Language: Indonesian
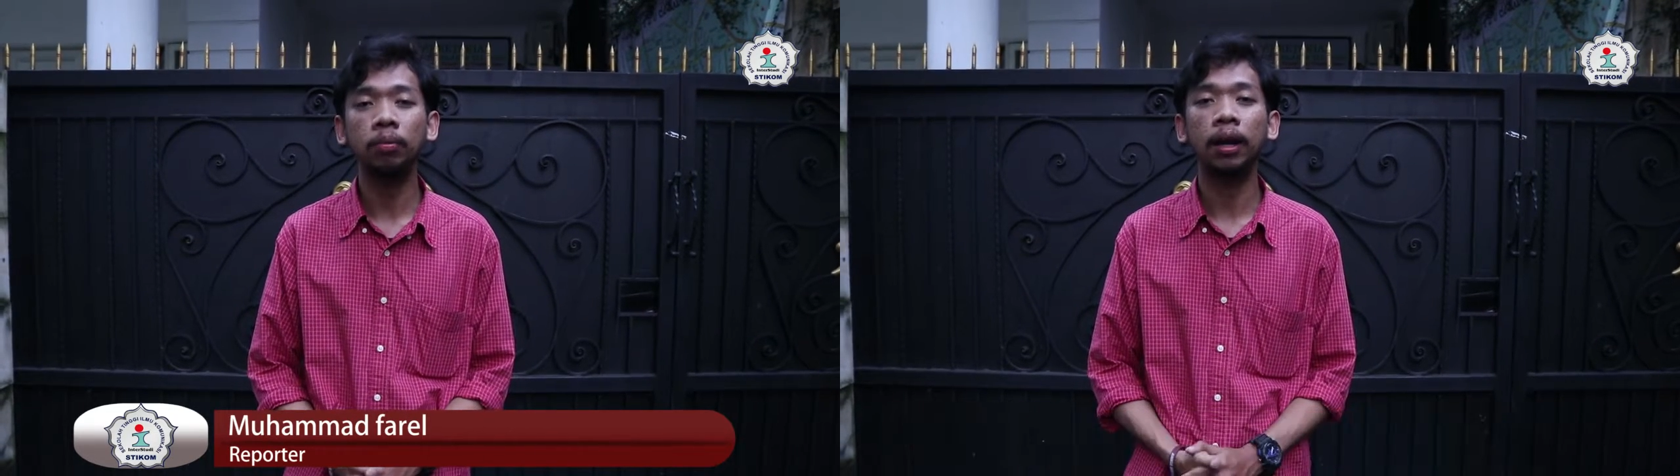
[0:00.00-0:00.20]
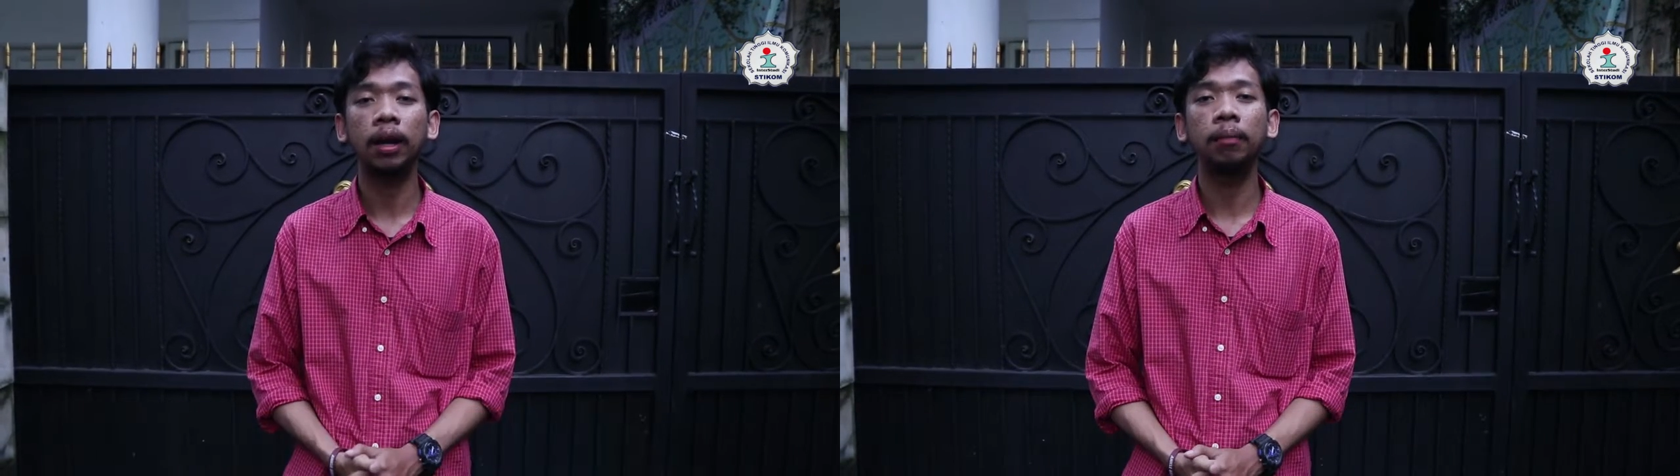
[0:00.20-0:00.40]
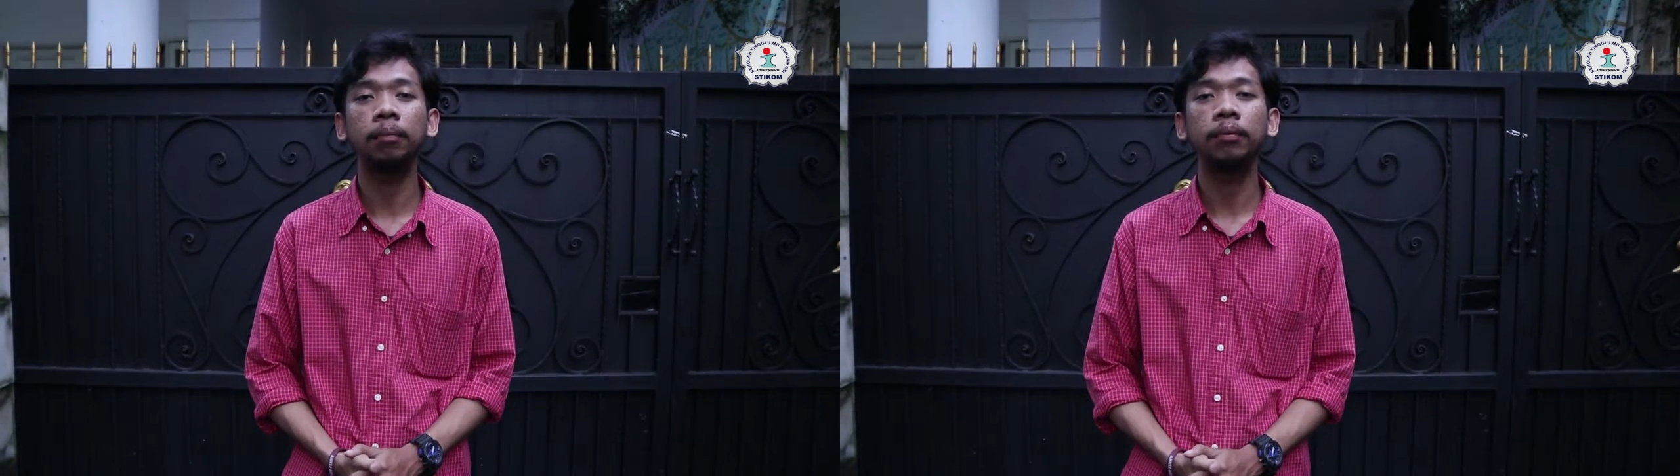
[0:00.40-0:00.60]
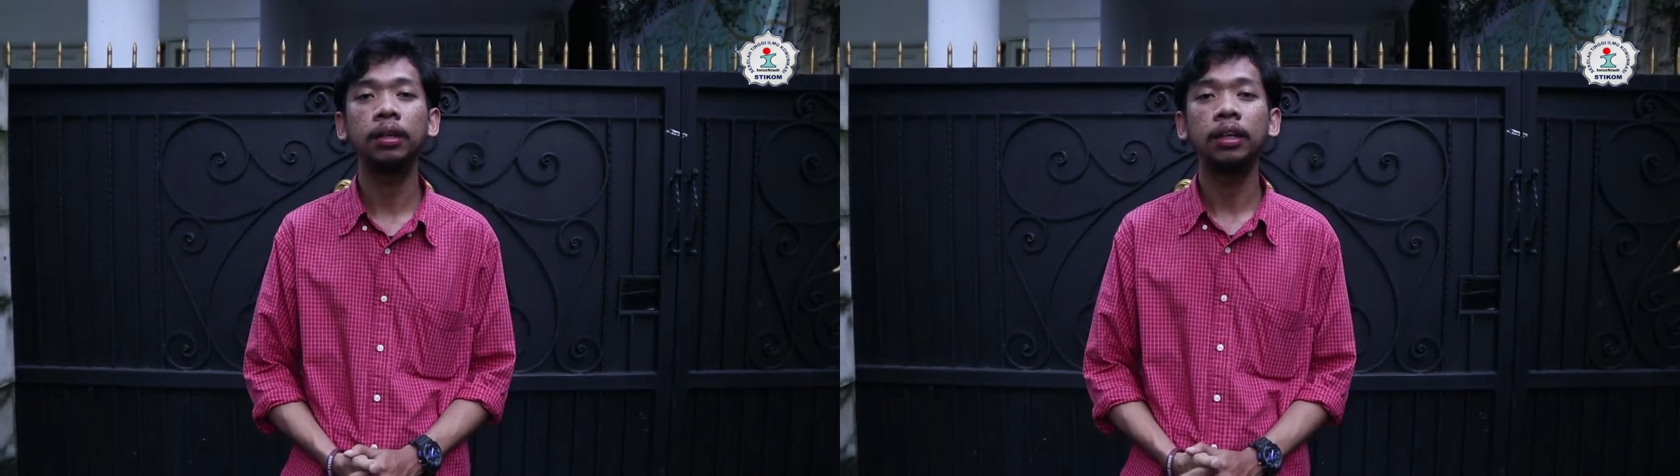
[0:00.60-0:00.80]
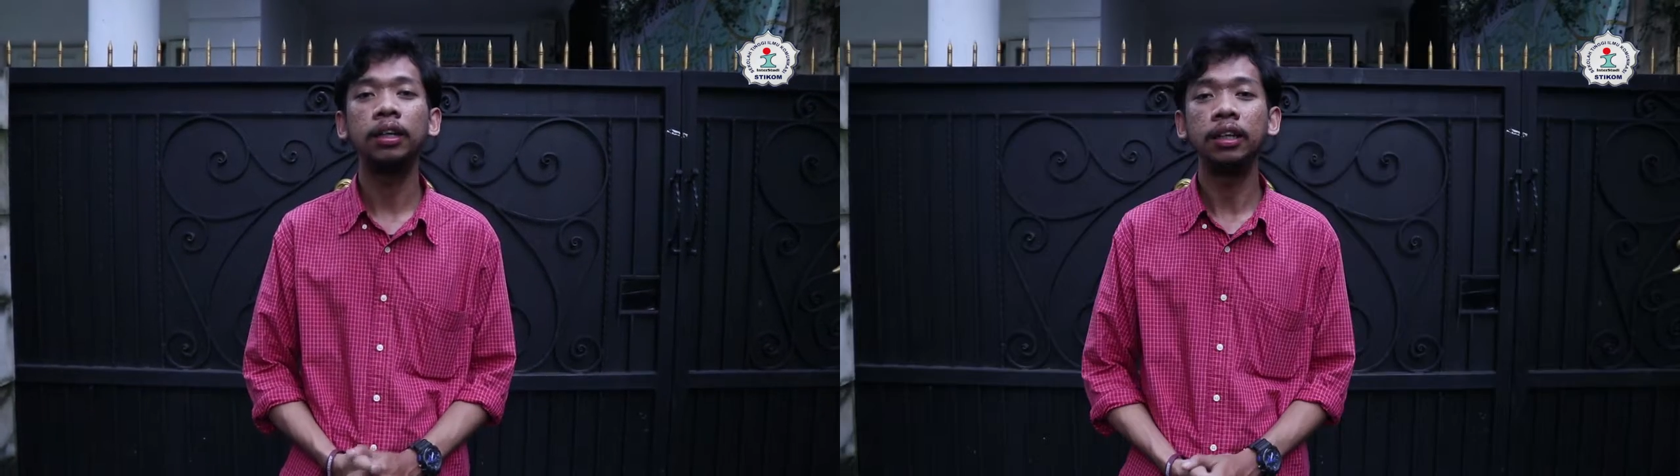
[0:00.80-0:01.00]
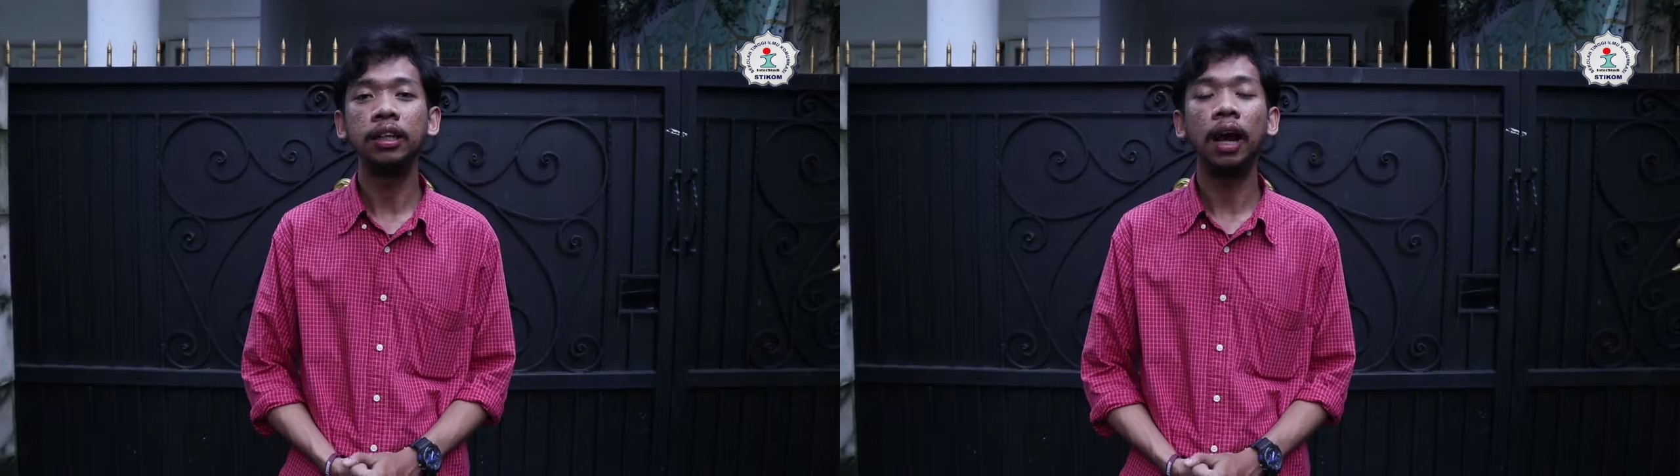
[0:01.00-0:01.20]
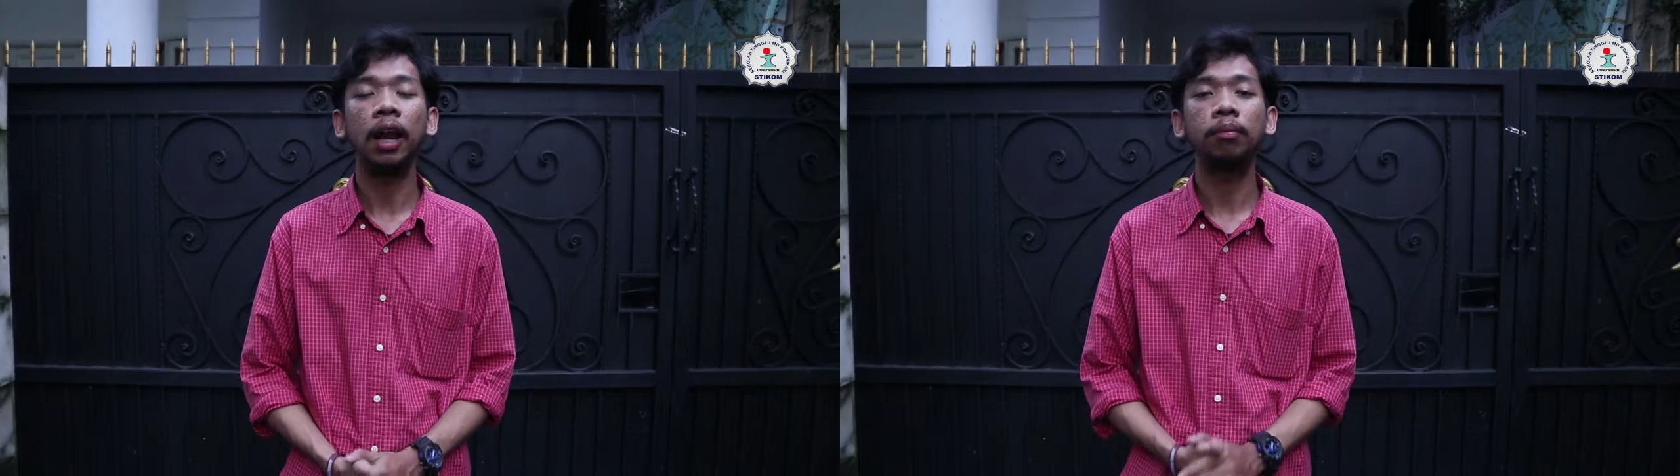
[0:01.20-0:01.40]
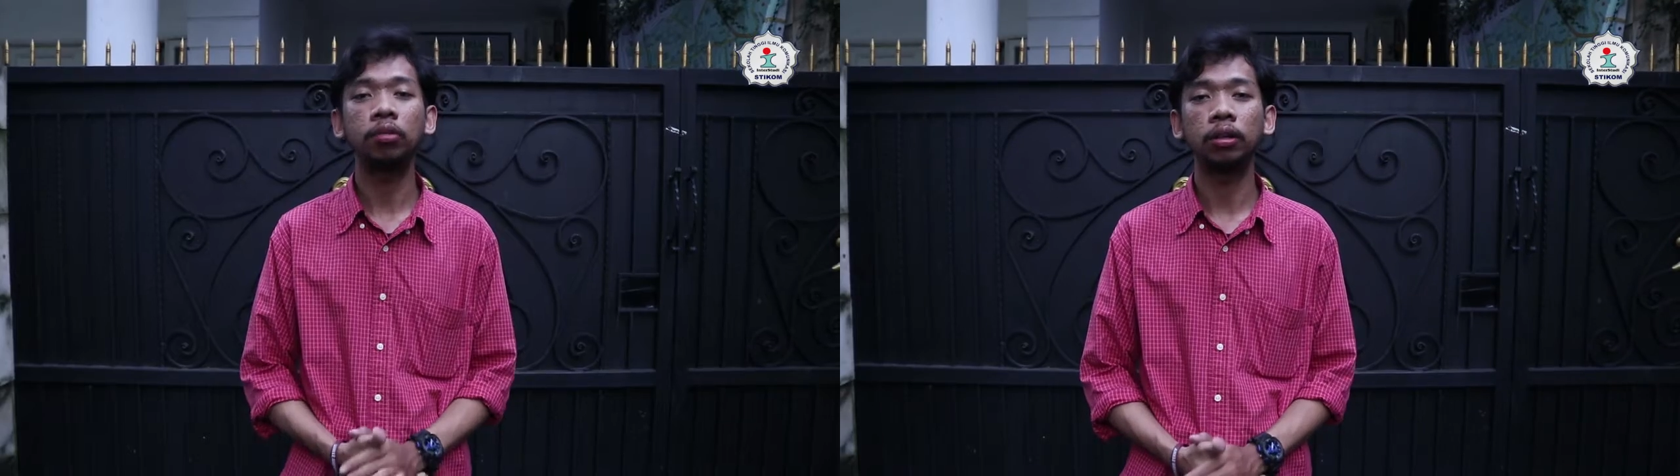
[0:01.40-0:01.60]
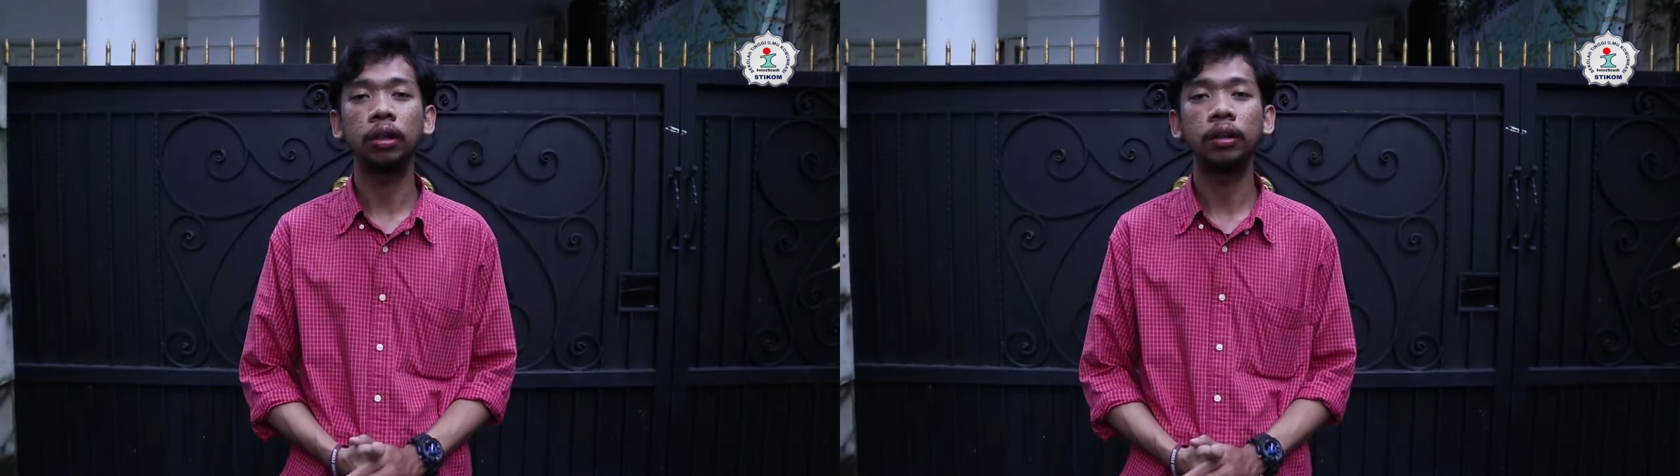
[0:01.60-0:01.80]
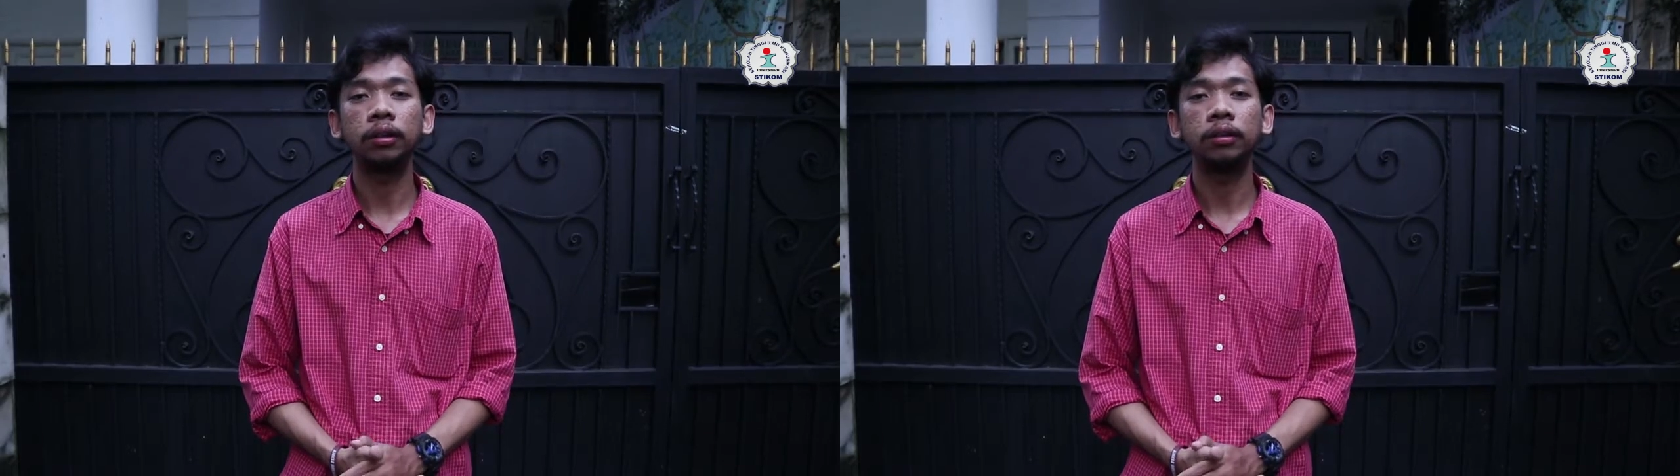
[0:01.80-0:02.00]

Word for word: malam di Alam Sutra.